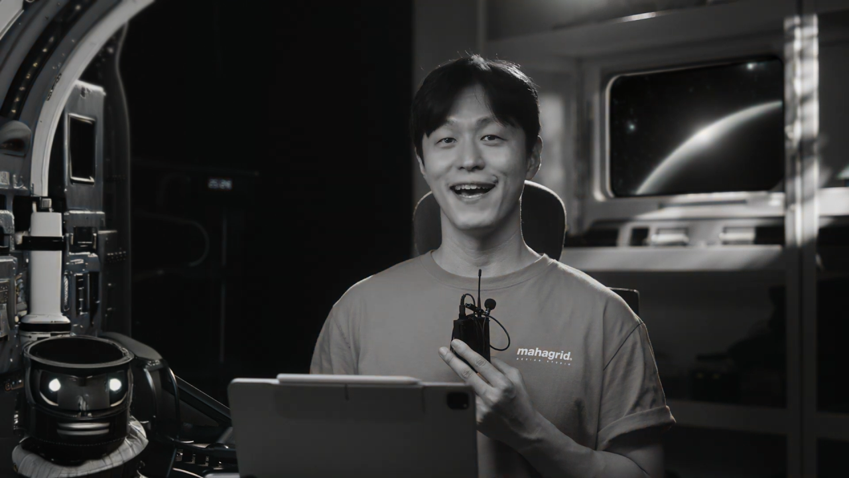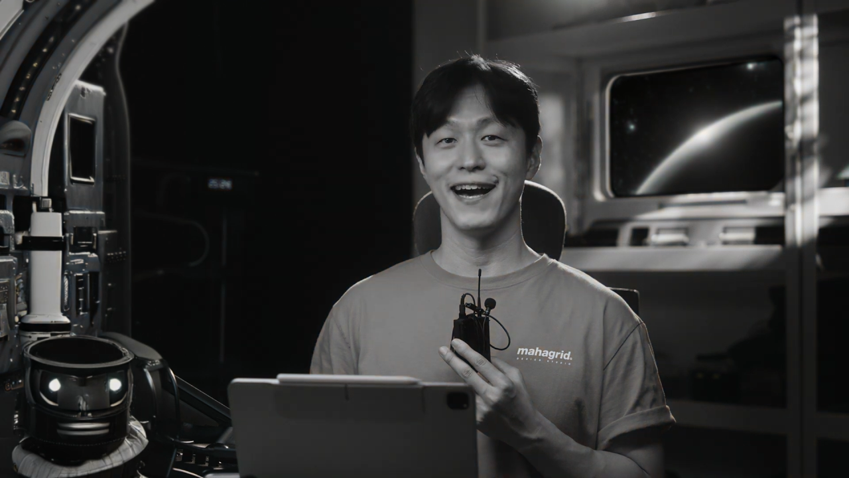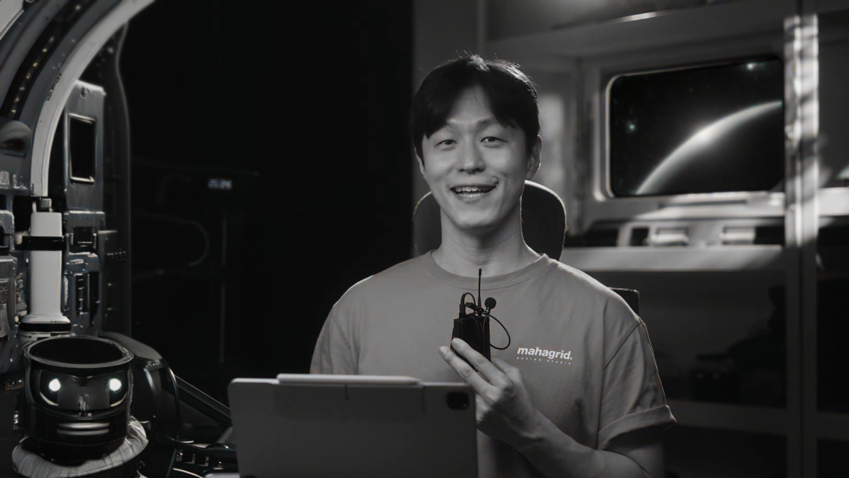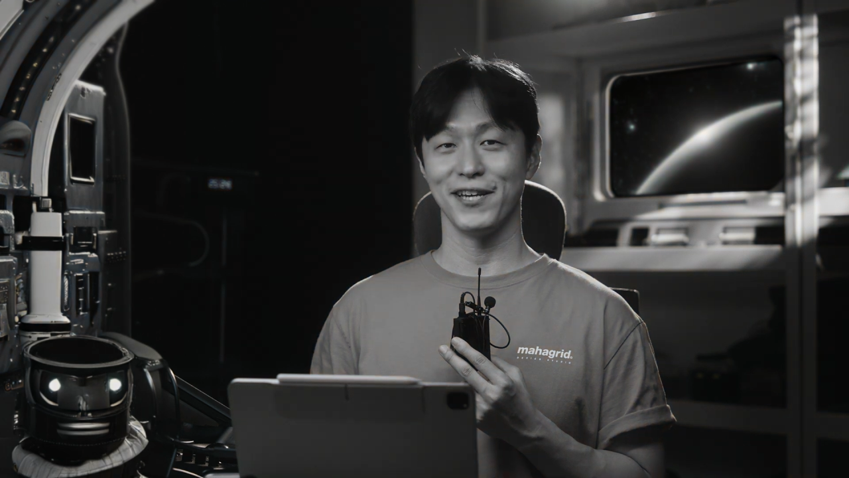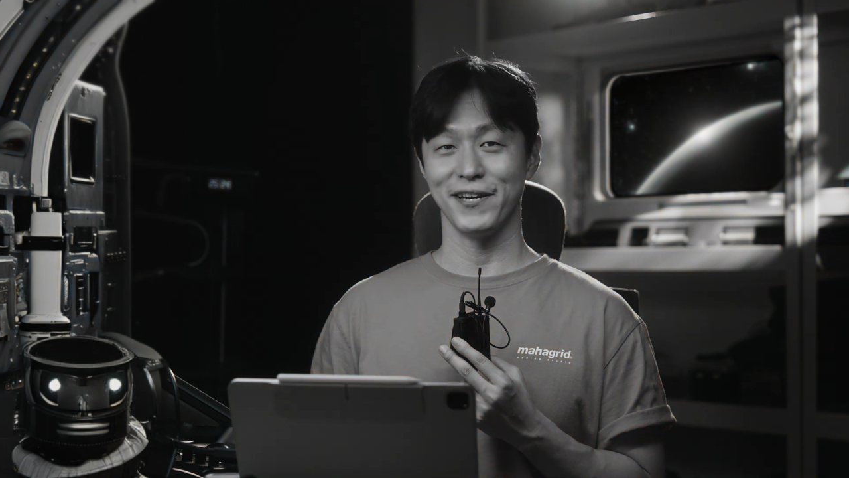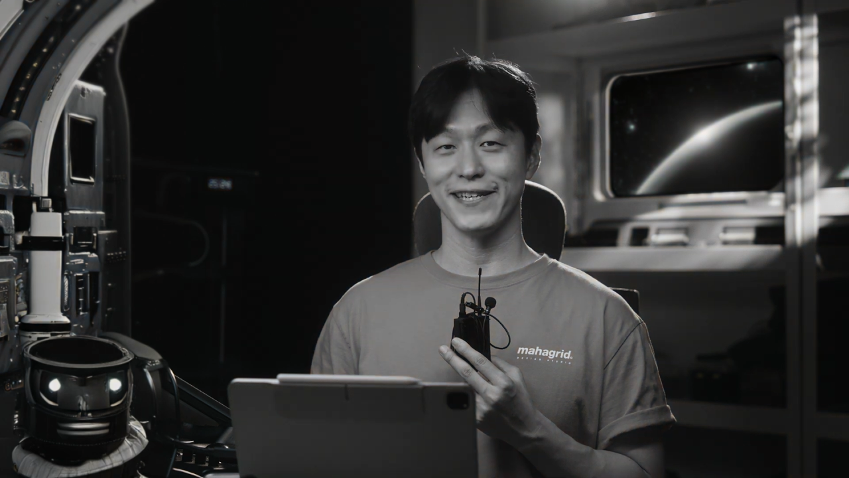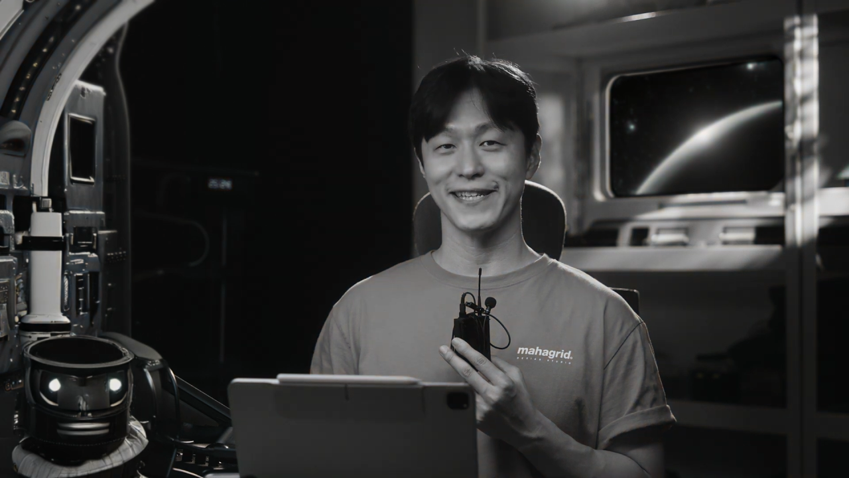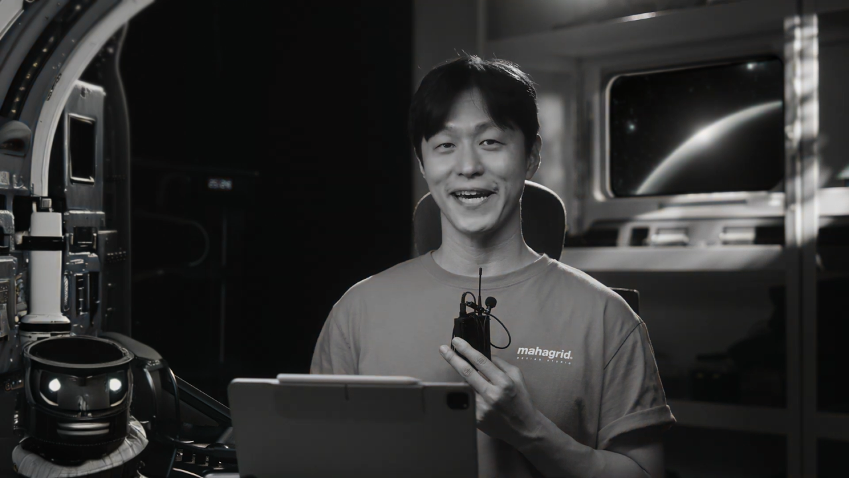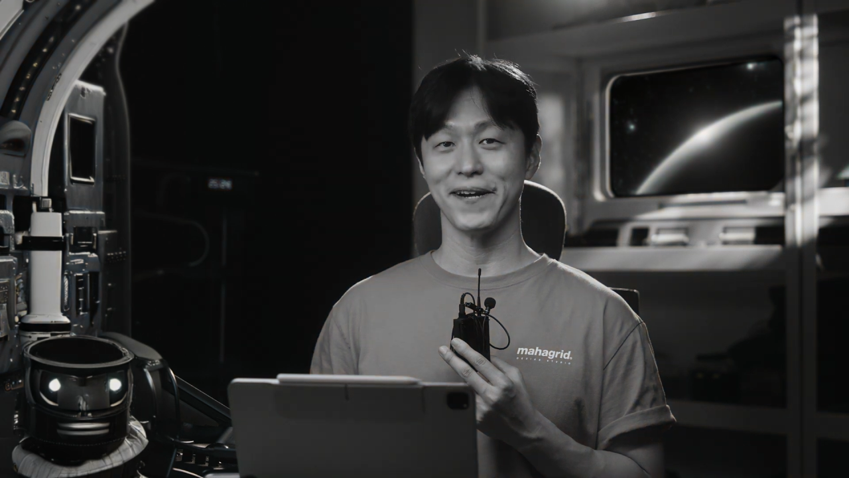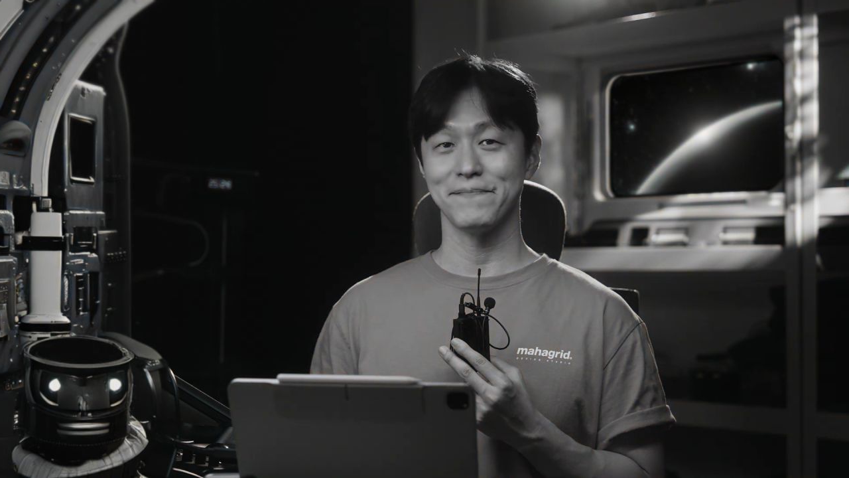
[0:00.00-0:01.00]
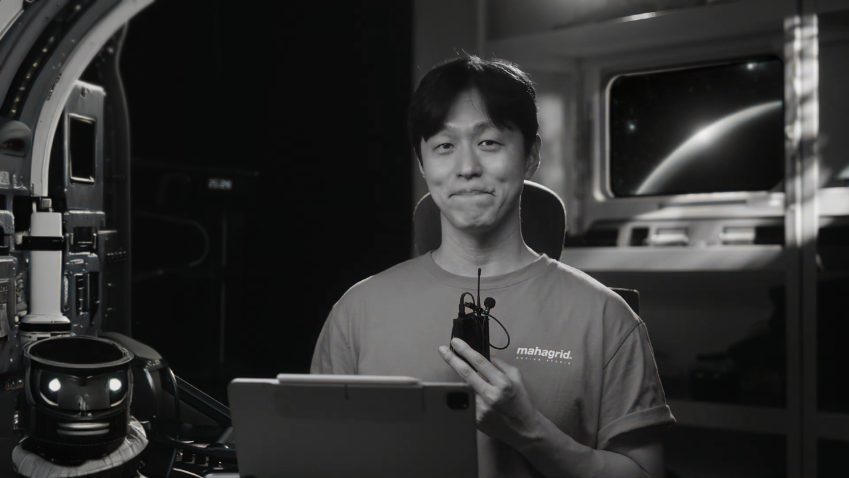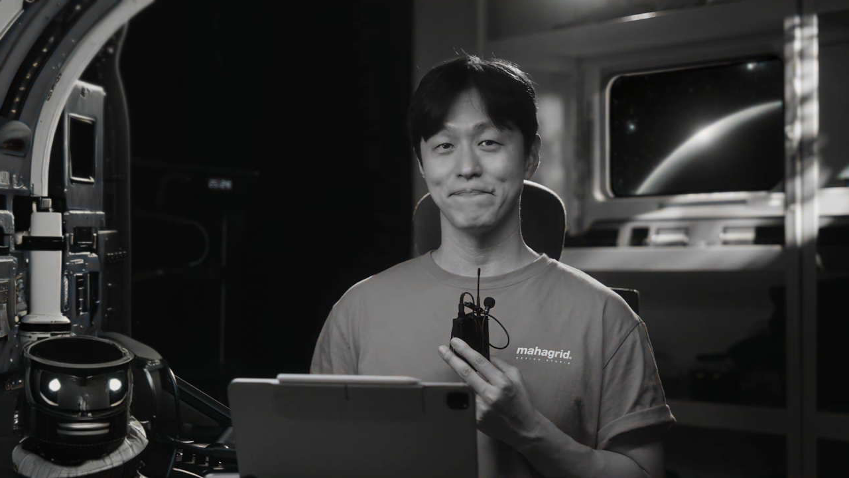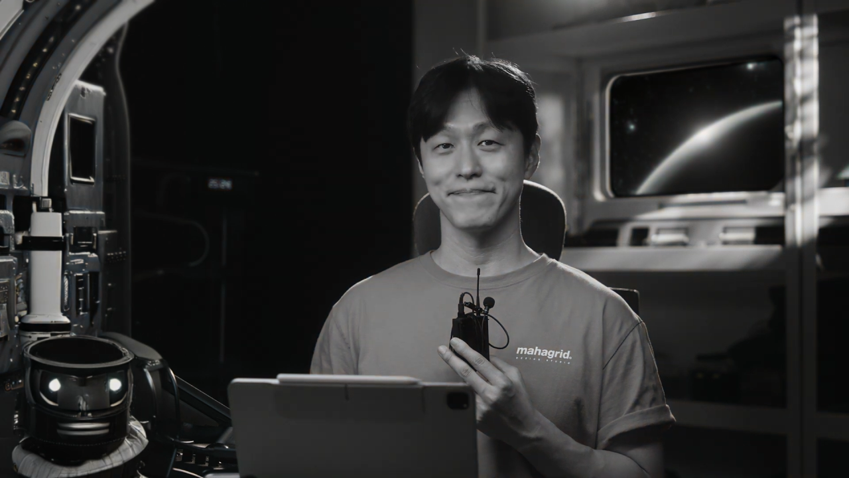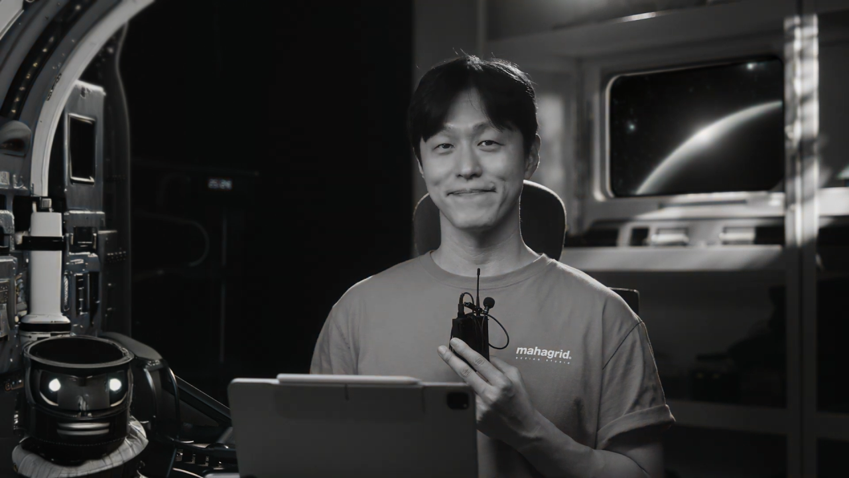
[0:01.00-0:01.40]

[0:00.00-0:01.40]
안녕히 계세요